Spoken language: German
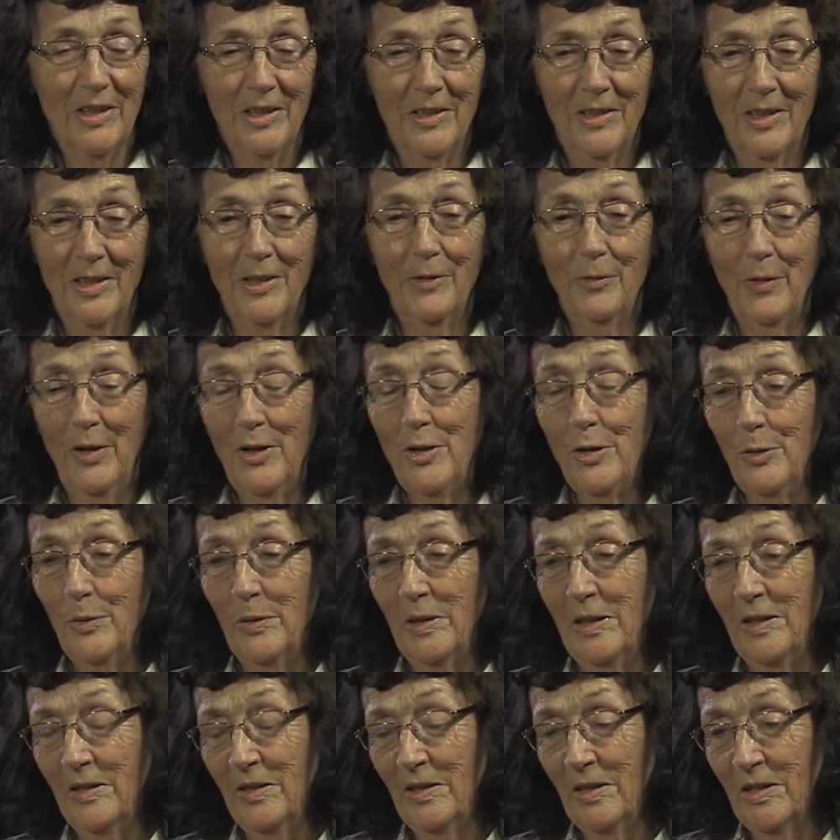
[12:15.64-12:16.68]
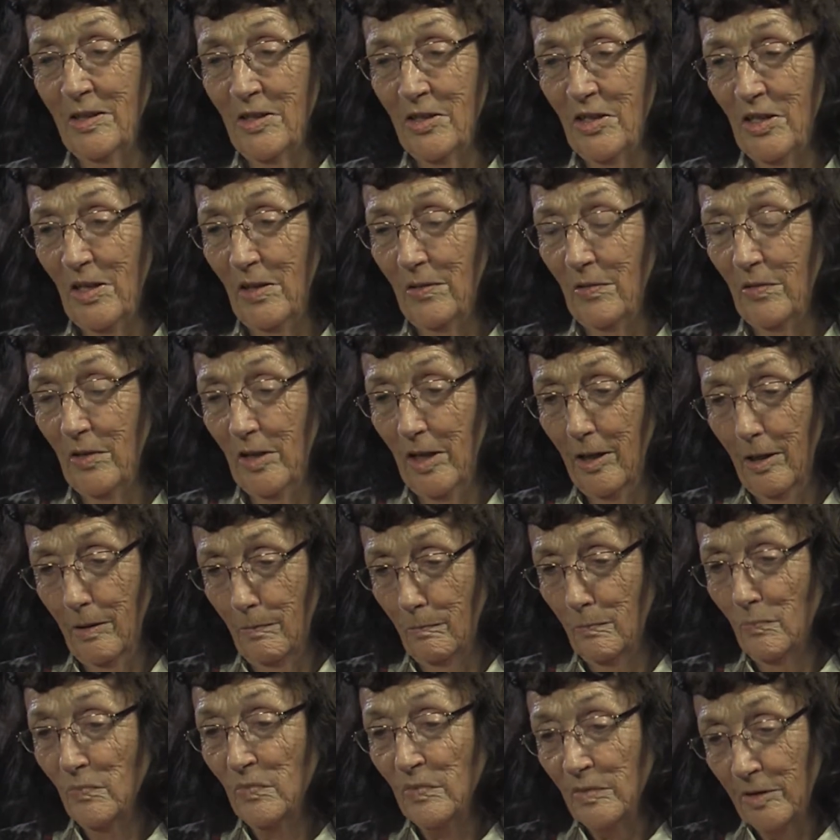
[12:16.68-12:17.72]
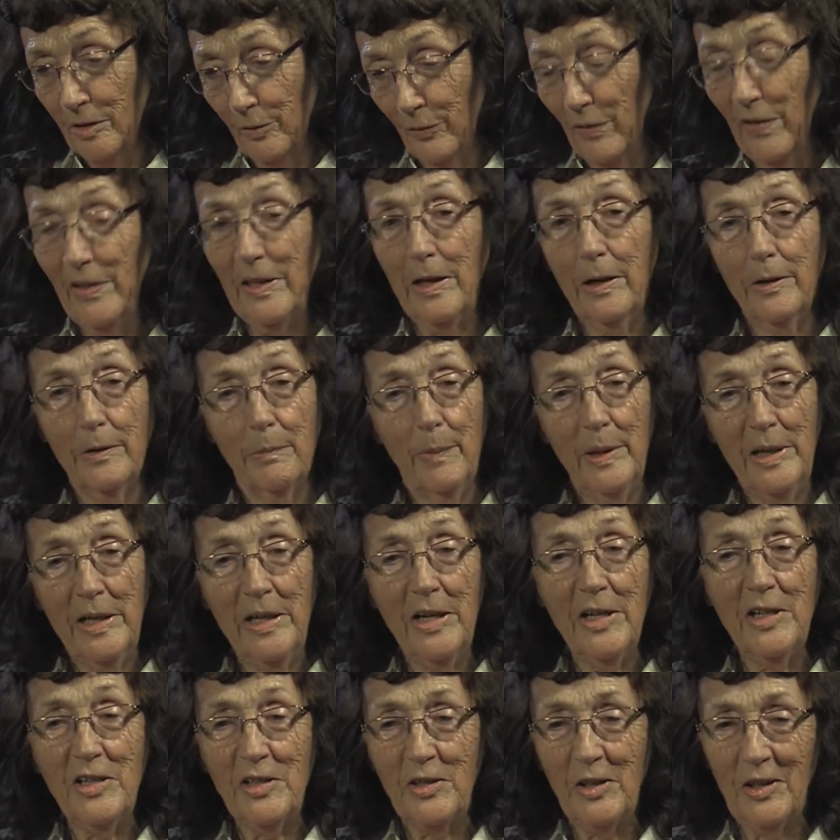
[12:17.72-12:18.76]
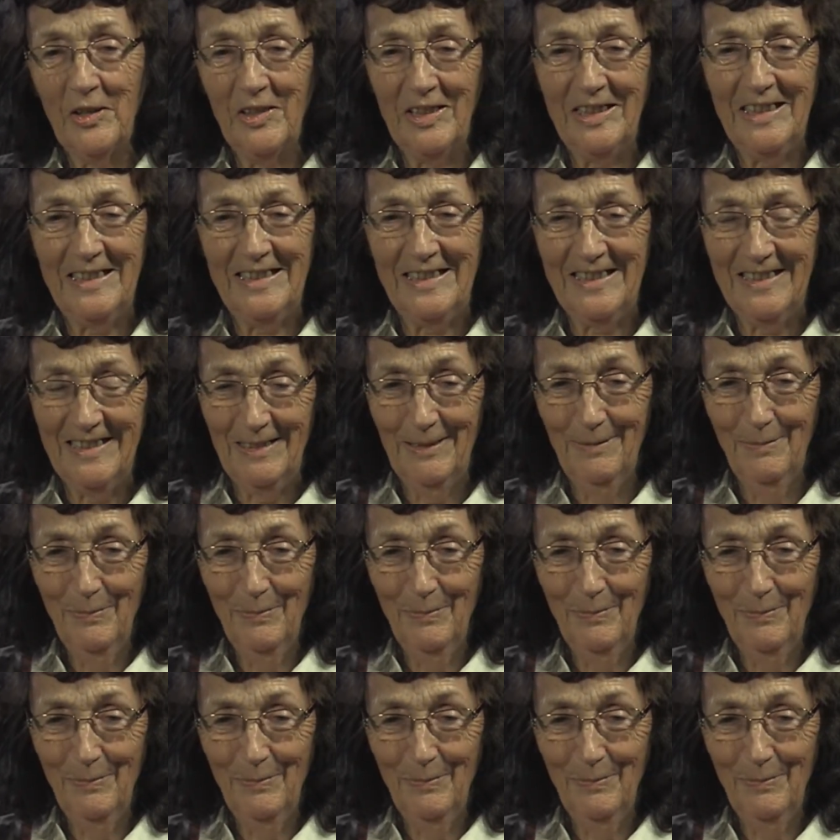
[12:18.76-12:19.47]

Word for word: das war schon interessant. Ja, das war dann mein nächster Titel.